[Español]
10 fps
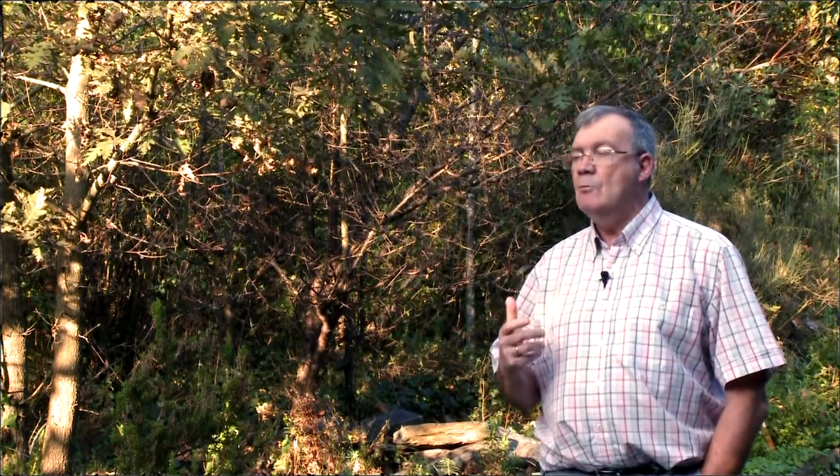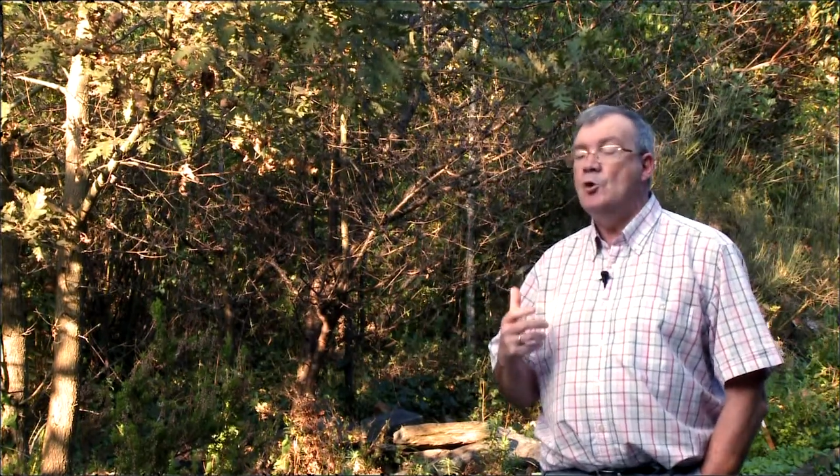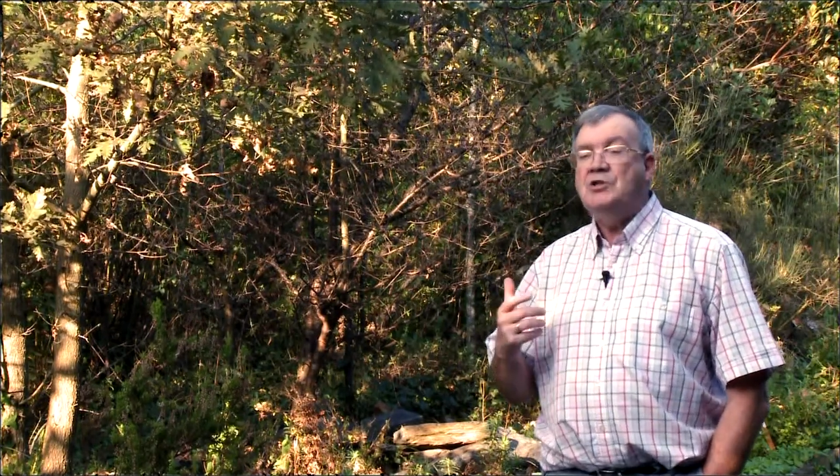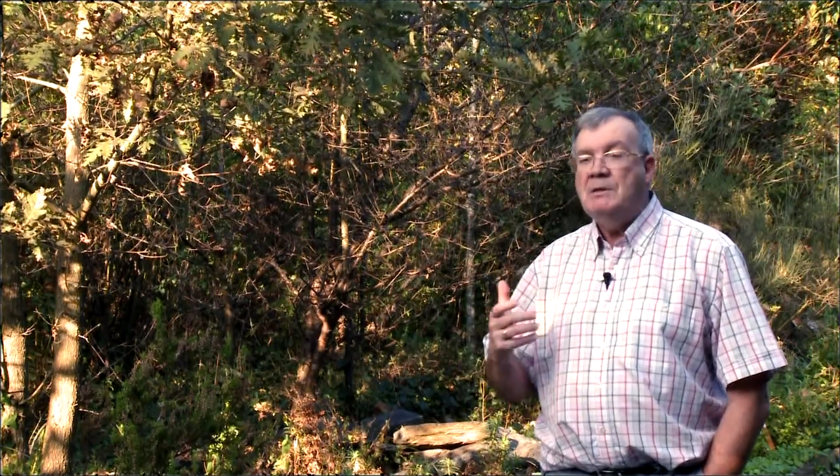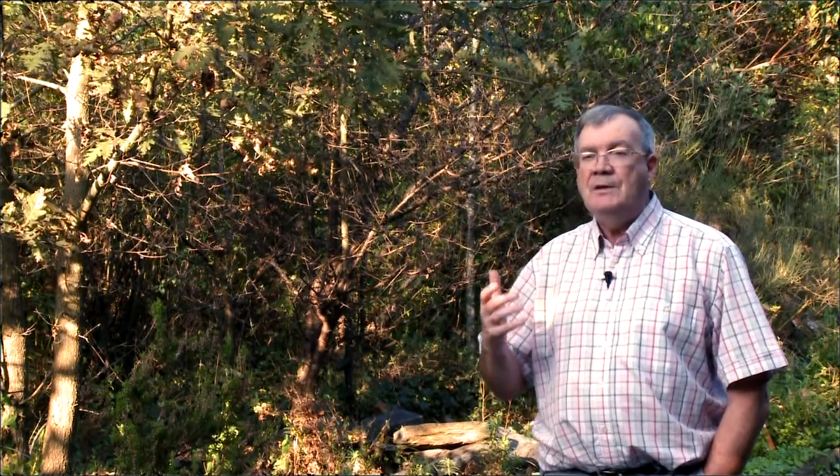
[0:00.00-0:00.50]

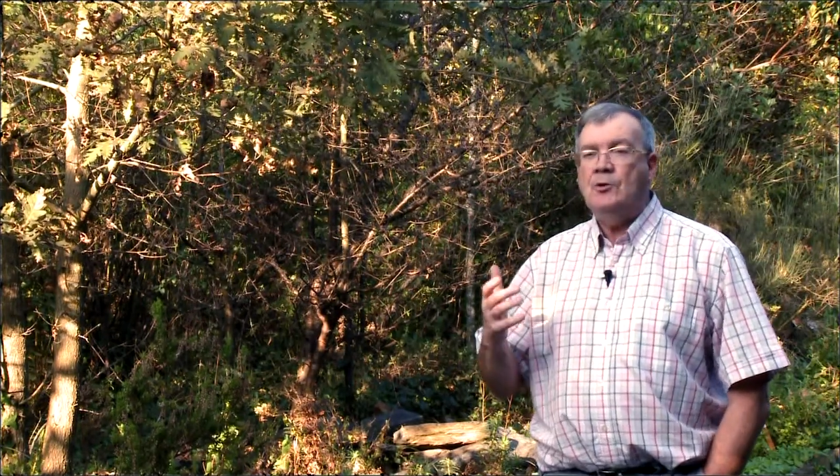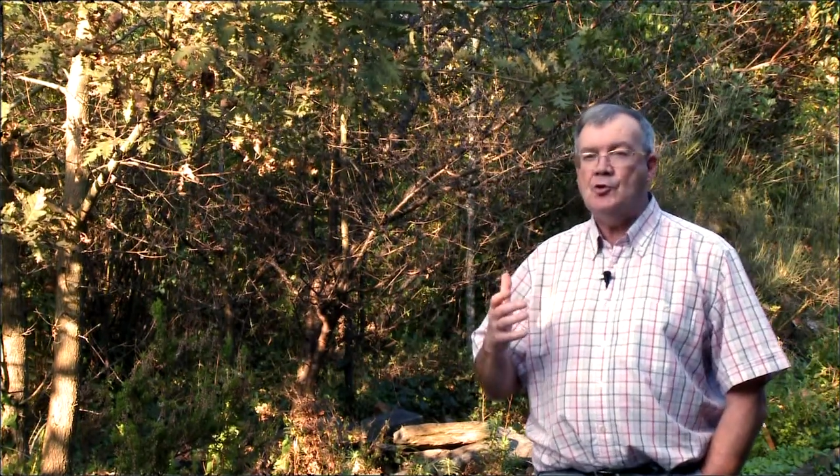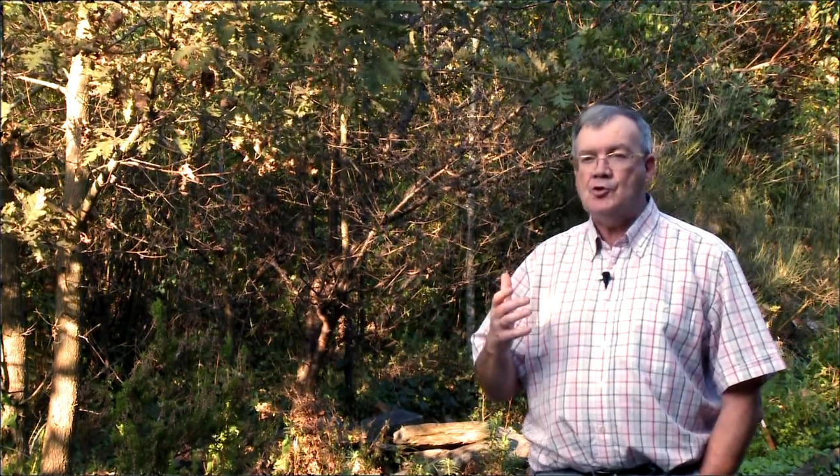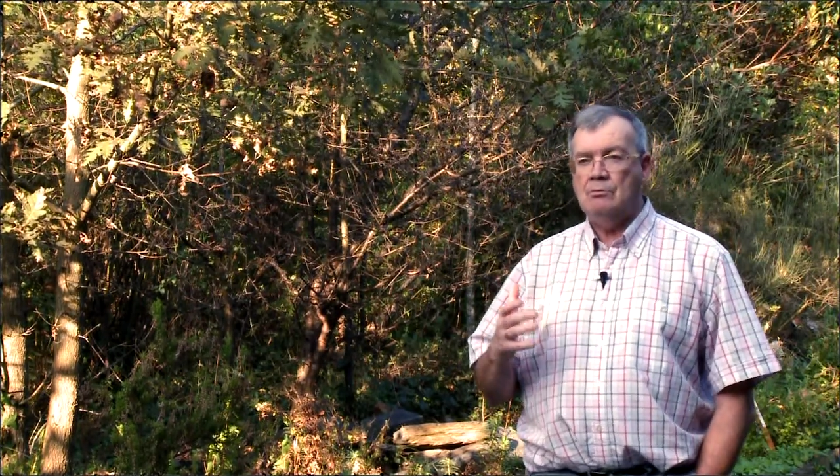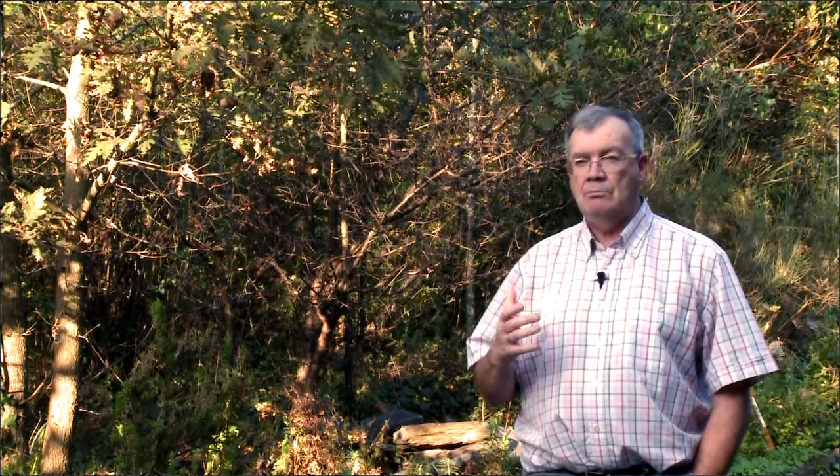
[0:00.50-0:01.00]

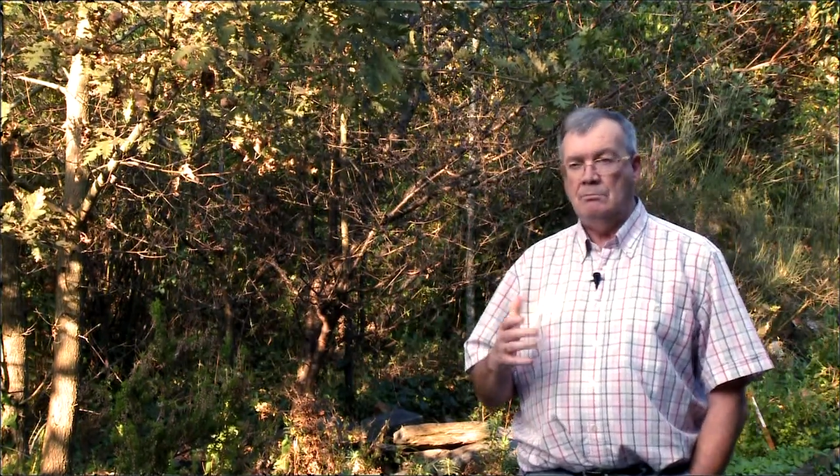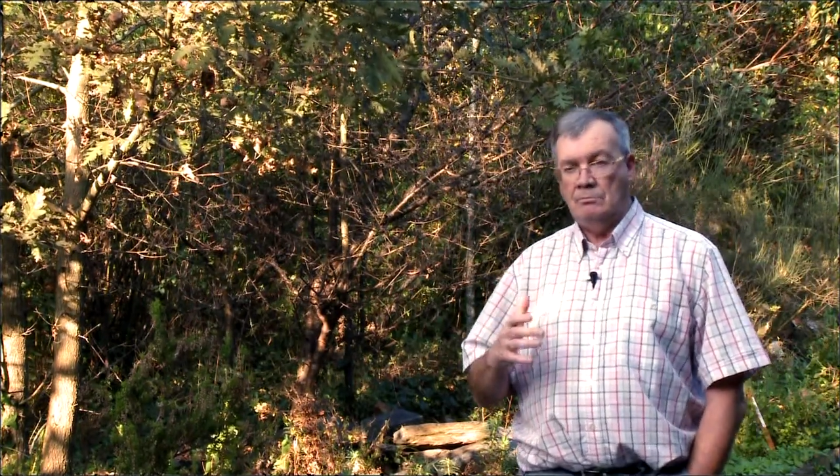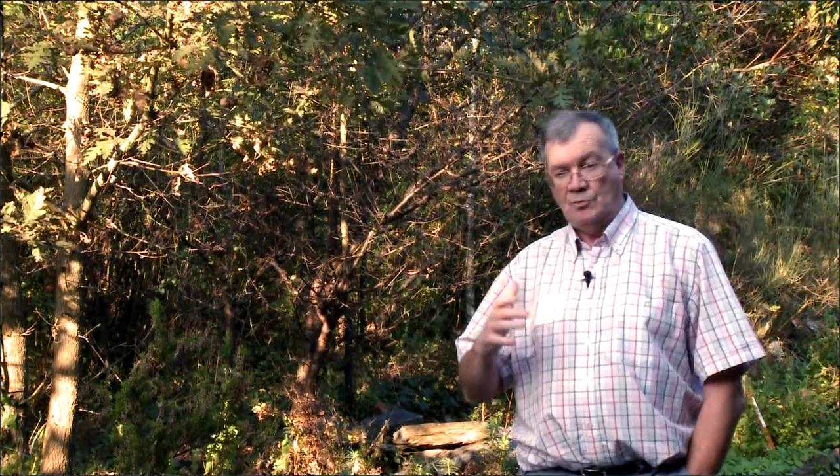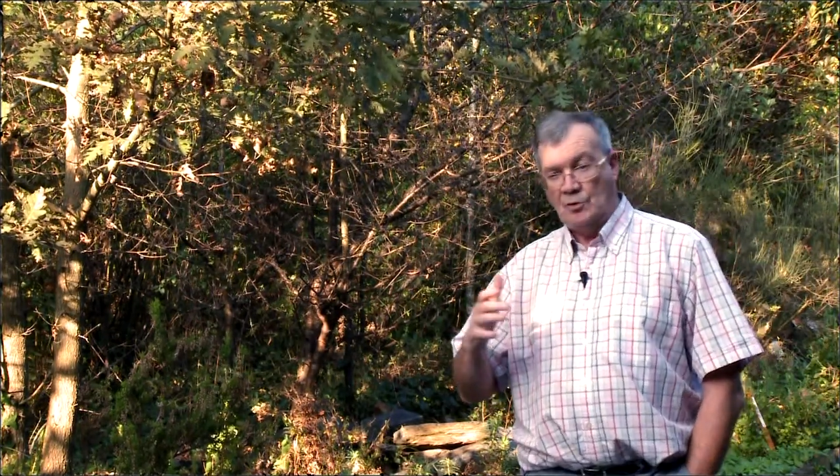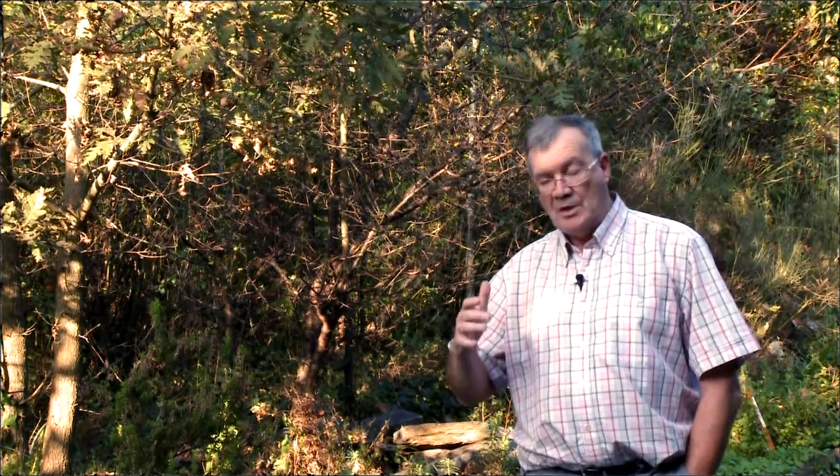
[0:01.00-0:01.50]
monotípicos,
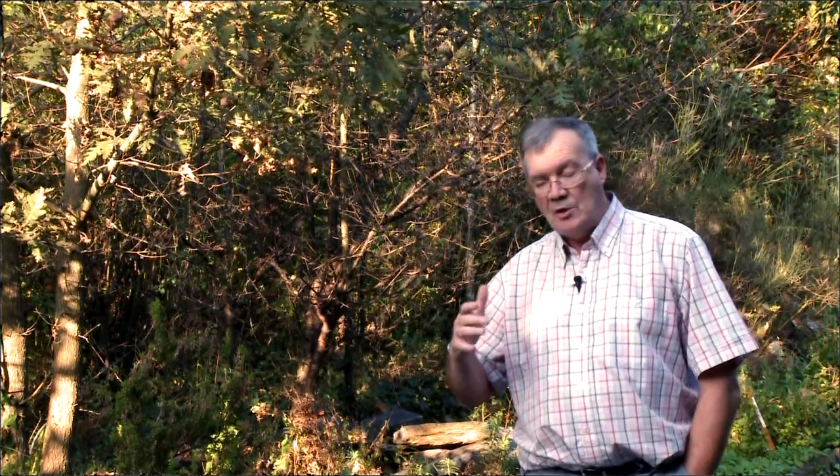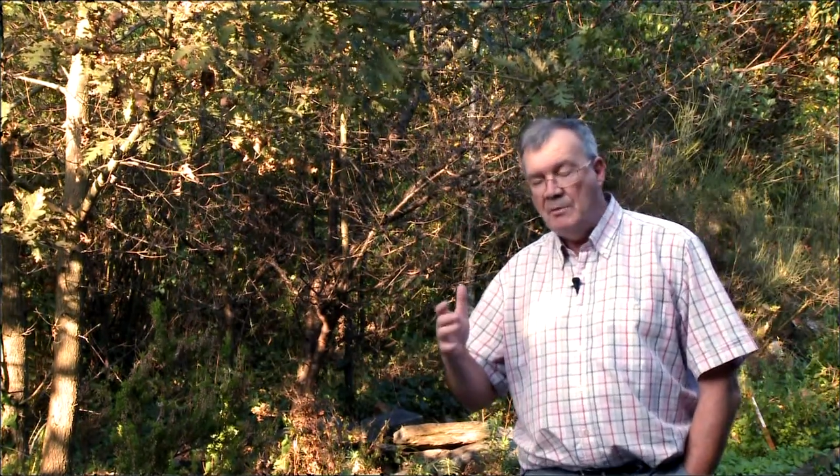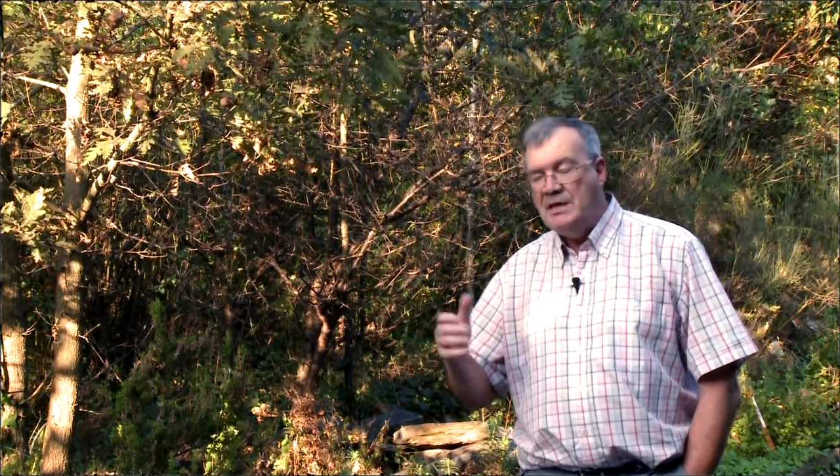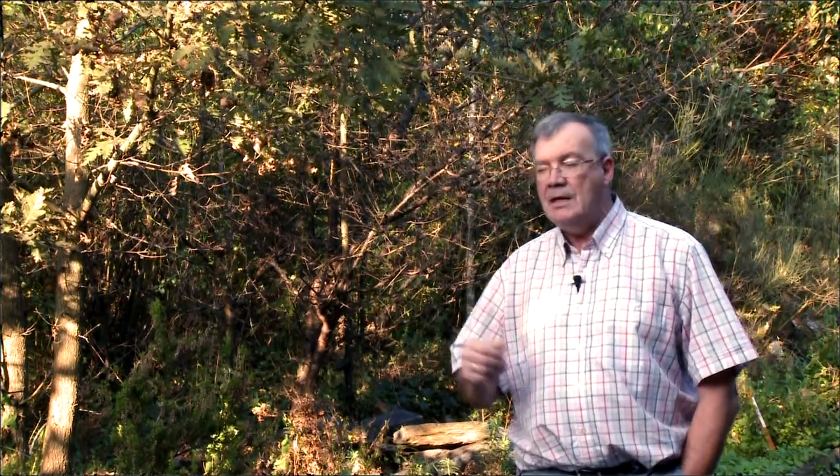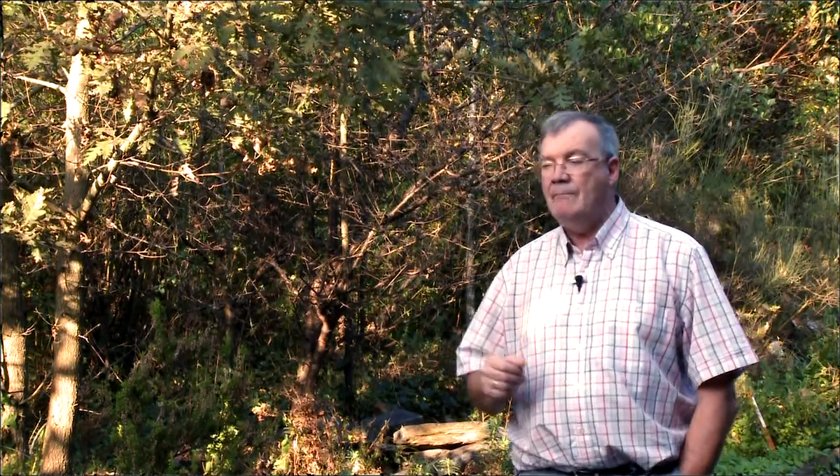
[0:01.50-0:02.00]
donde él
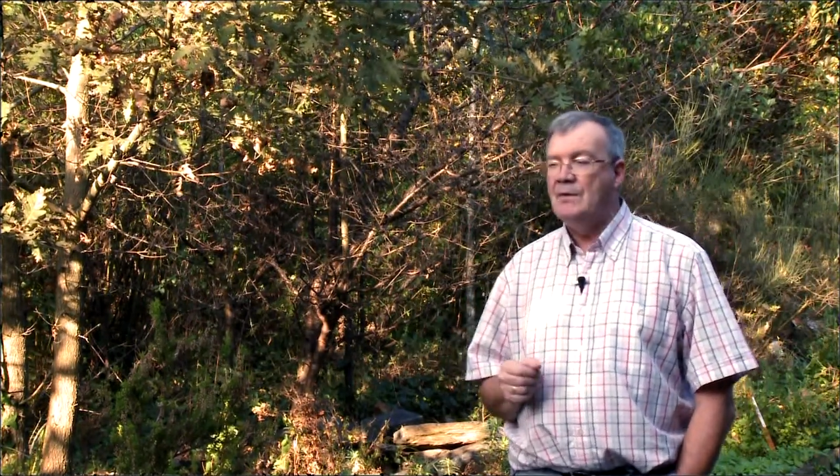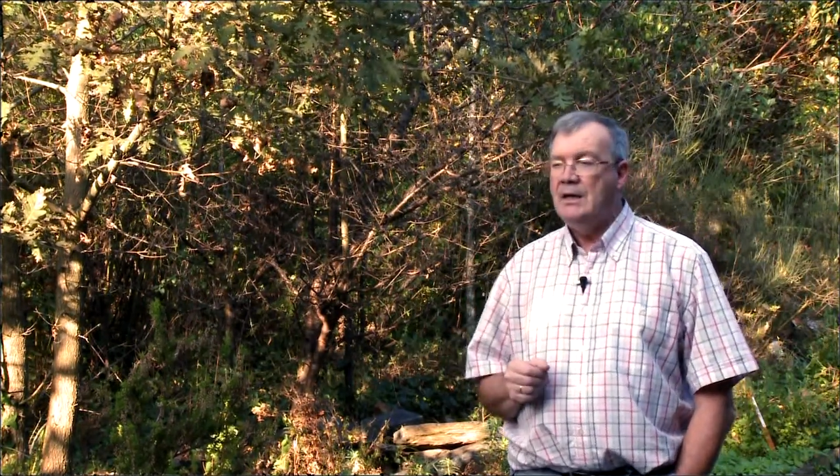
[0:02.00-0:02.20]
domina,